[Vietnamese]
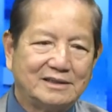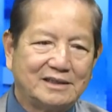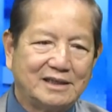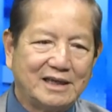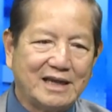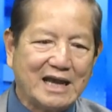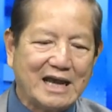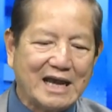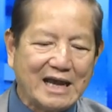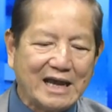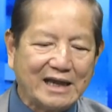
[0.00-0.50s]

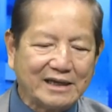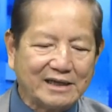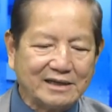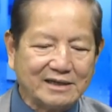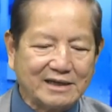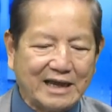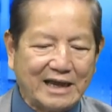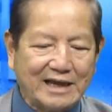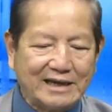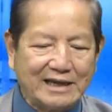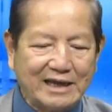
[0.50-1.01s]
Thì hai
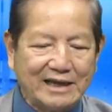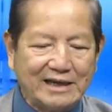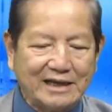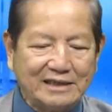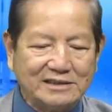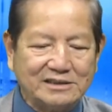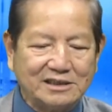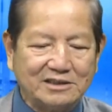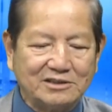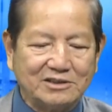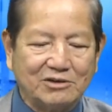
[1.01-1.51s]
cái kẻ này
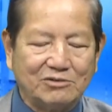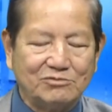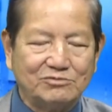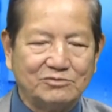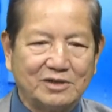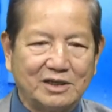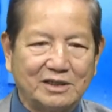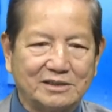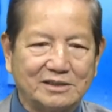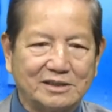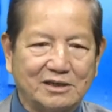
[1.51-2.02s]
đã sử
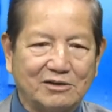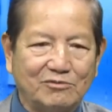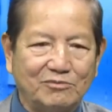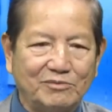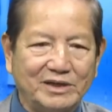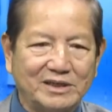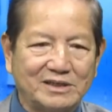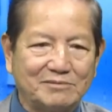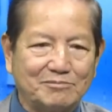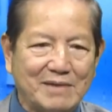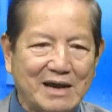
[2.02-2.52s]
dụng ta
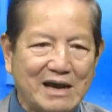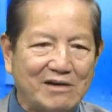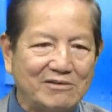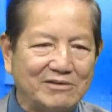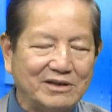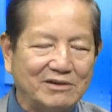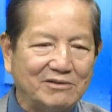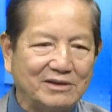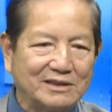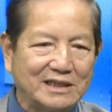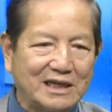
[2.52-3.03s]
không biết
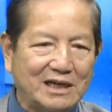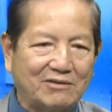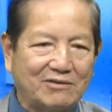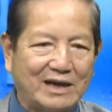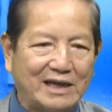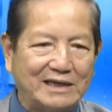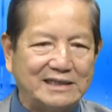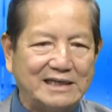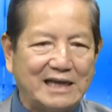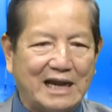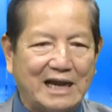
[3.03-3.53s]
bao nhiêu cái tài
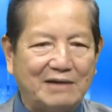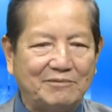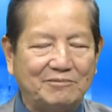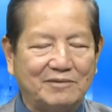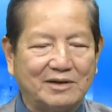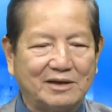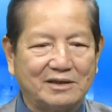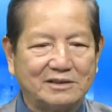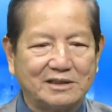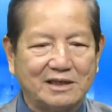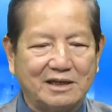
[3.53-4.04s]
khoản giả
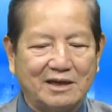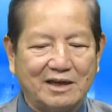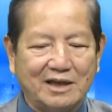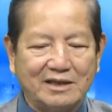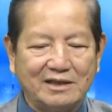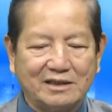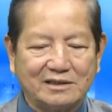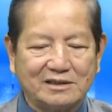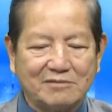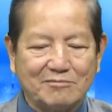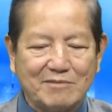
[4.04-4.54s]
mà có thể
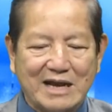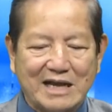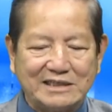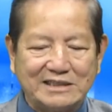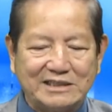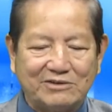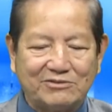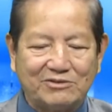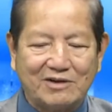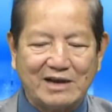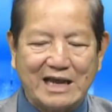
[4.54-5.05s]
lấy được tới 3
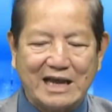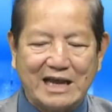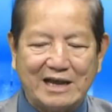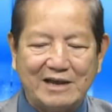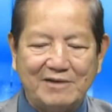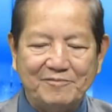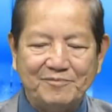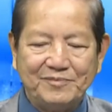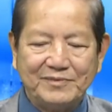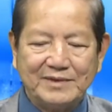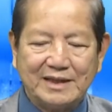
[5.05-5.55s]
triệu đô la.
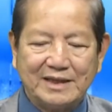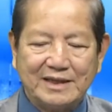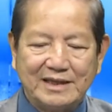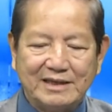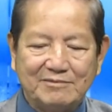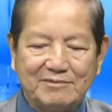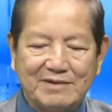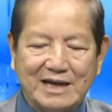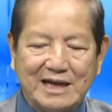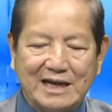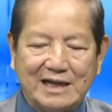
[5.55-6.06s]

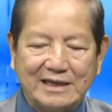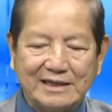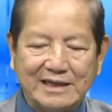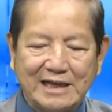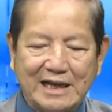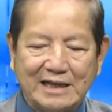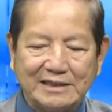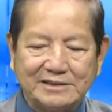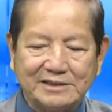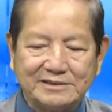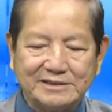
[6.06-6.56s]
Nhưng mà
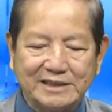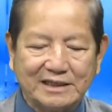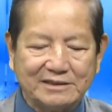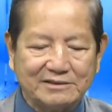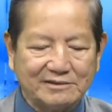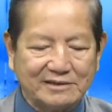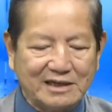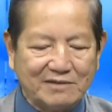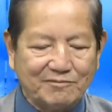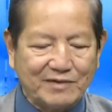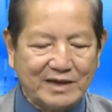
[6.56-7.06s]
nhà chức trách
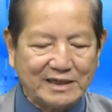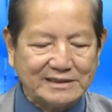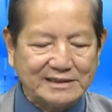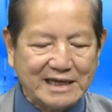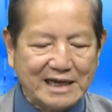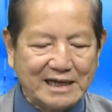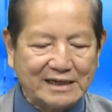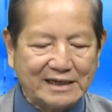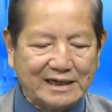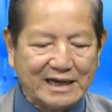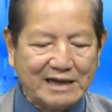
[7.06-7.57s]
cũng đã phát
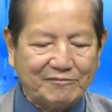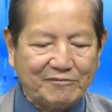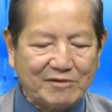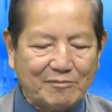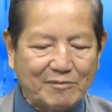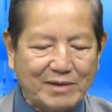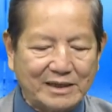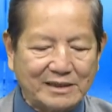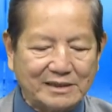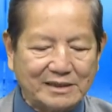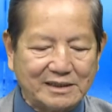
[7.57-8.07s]
giác ra
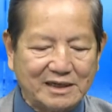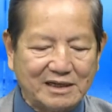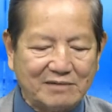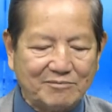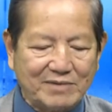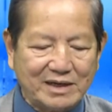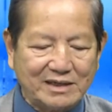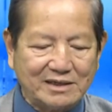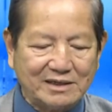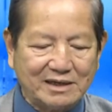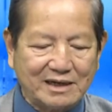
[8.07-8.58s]
và
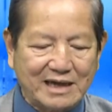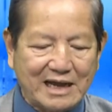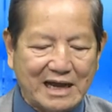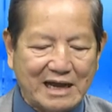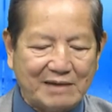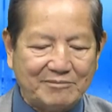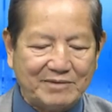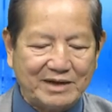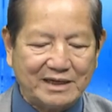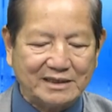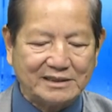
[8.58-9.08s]
bắt được
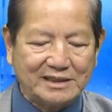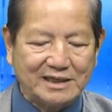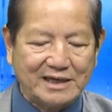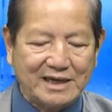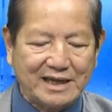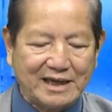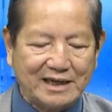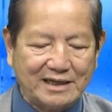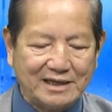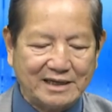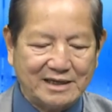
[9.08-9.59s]
cả mấy cái
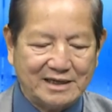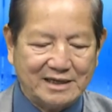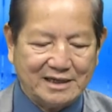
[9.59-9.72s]
tên này.